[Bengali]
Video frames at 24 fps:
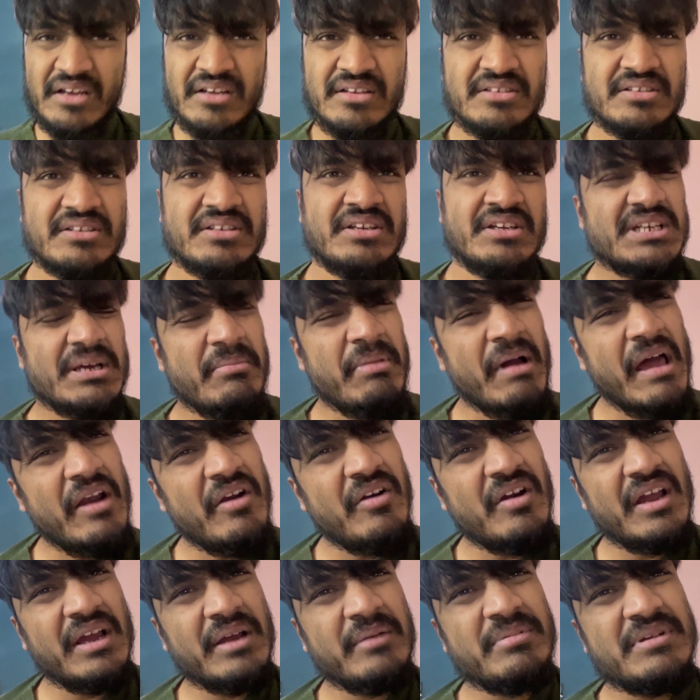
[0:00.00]
বেটা যেটা
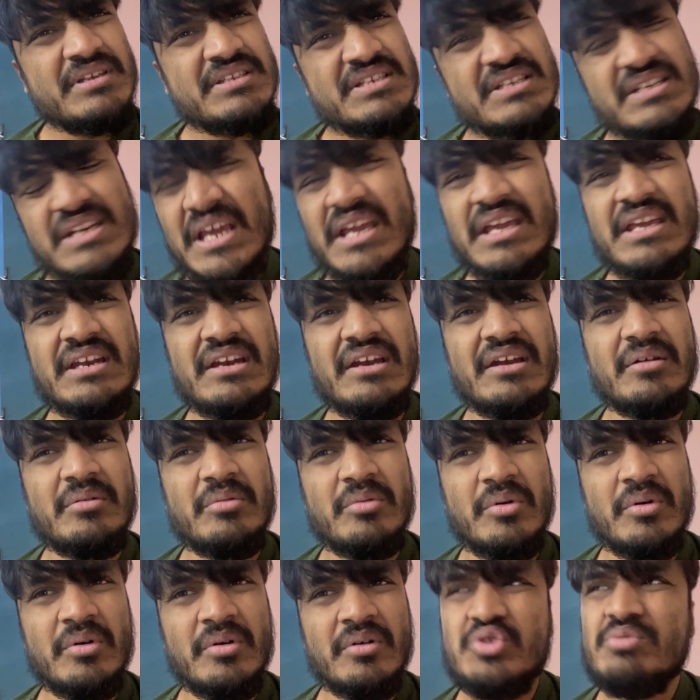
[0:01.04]
ভালো লাগবে সেটাই কিনে
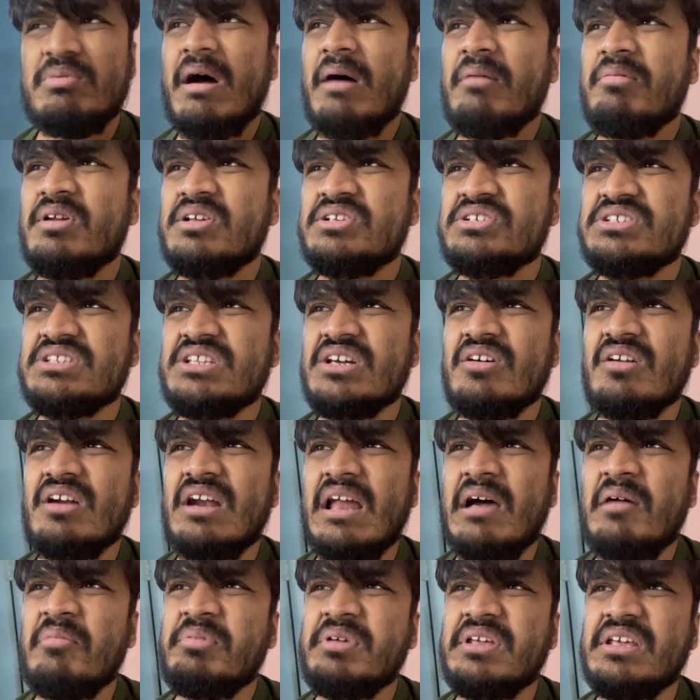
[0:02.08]
নেবো অত ভাবনা চিন্তা
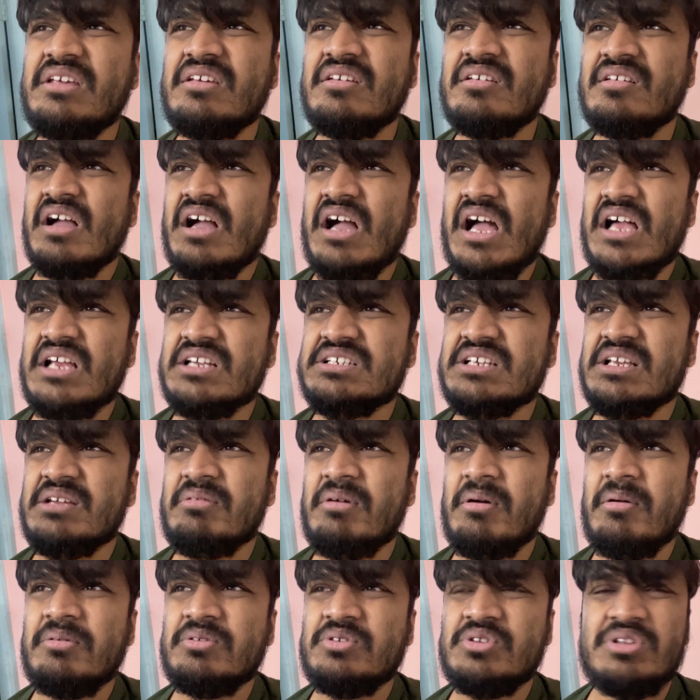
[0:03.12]
করে লাভ কি কাশ
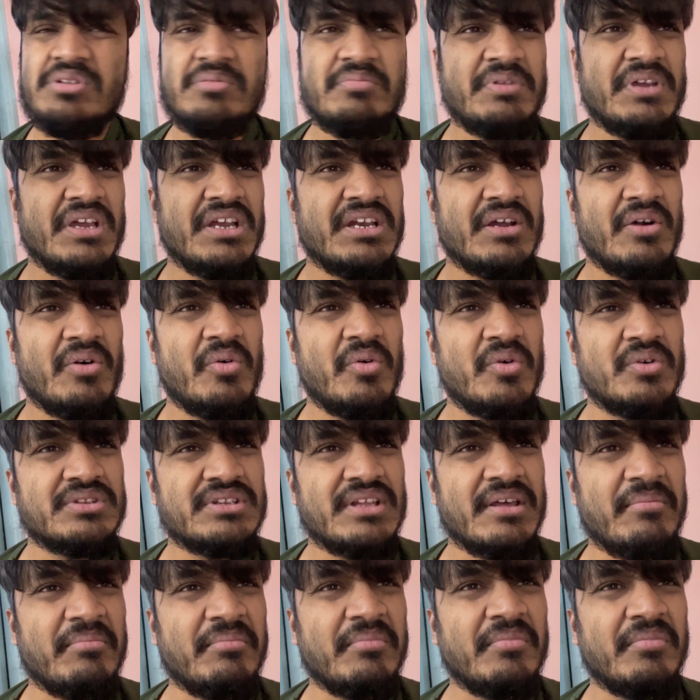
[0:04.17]
এইভাবে যদি বিয়েটাও
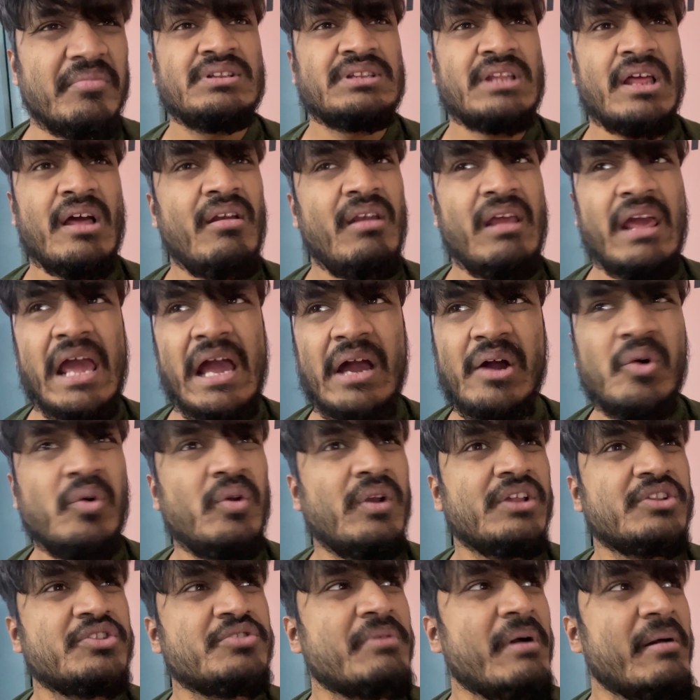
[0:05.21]
করতাম তাহলে এখন
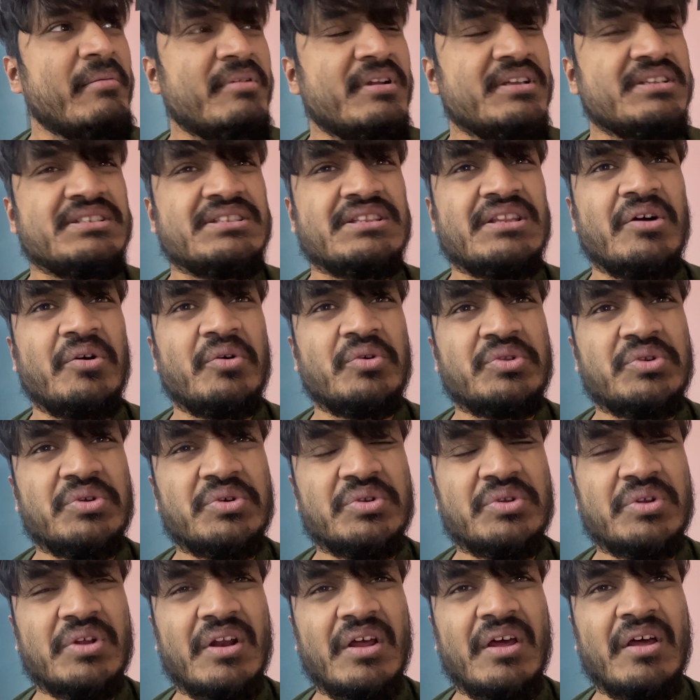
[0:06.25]
এত ভাবনা চিন্তা করতে
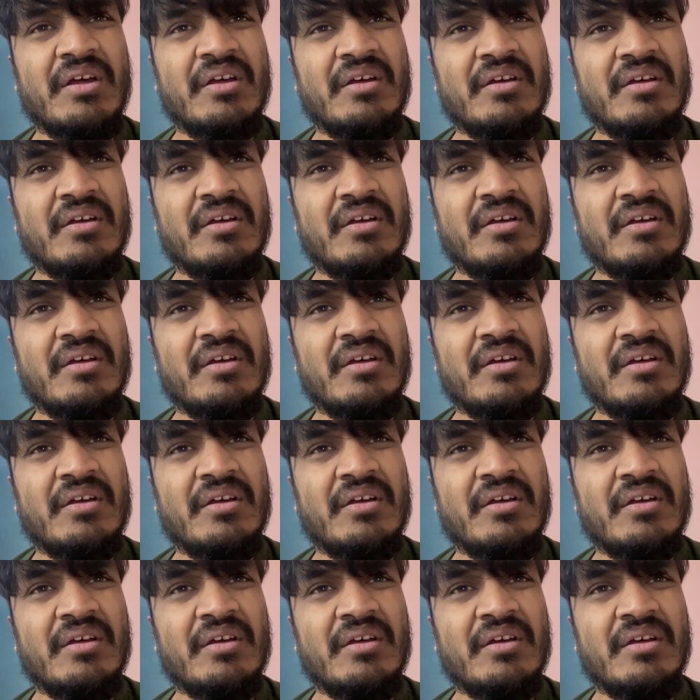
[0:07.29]
হতো না